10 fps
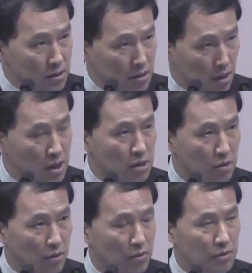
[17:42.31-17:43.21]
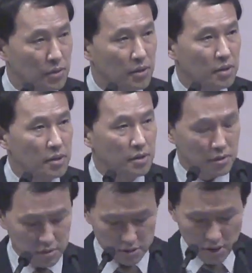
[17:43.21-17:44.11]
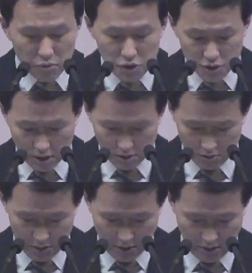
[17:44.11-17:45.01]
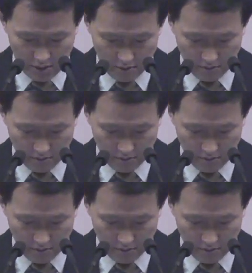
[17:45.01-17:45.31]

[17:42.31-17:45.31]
증인으로 세우셨다는 겁니다.